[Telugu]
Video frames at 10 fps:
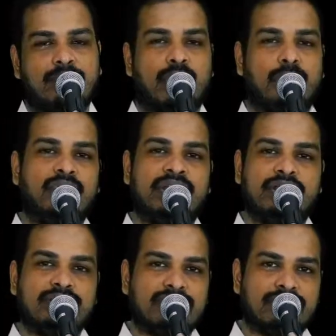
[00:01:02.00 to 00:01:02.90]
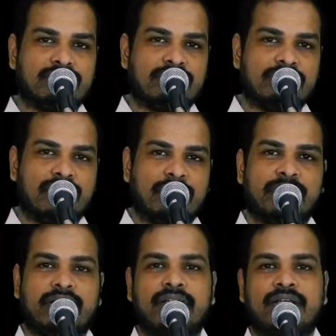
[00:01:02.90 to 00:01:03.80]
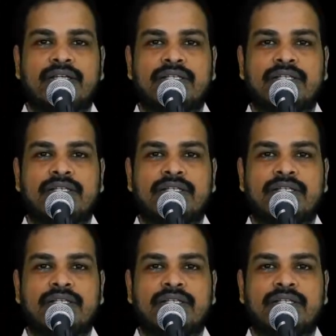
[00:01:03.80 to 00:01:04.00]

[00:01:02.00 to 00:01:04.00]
ప్రభు అయిన యేసుక్రీస్తు వారి పేరిట